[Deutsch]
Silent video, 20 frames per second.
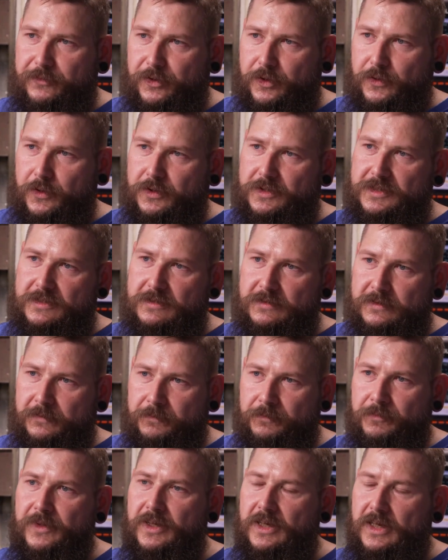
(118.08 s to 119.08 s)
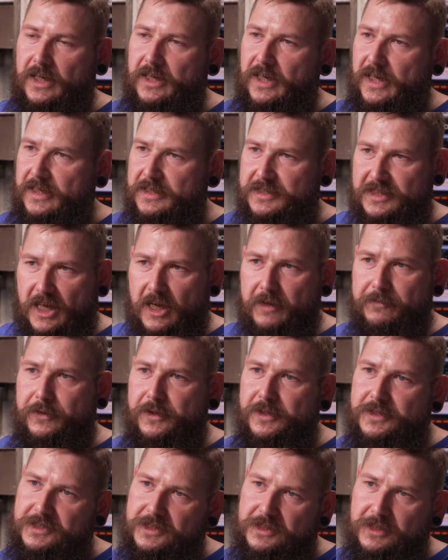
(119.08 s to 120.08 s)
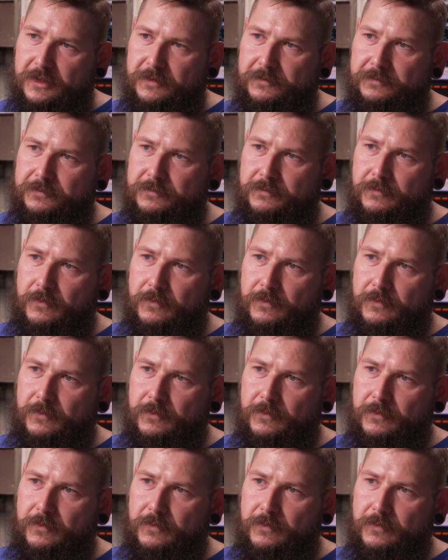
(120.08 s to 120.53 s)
verkürzen, kann alles nachvollziehen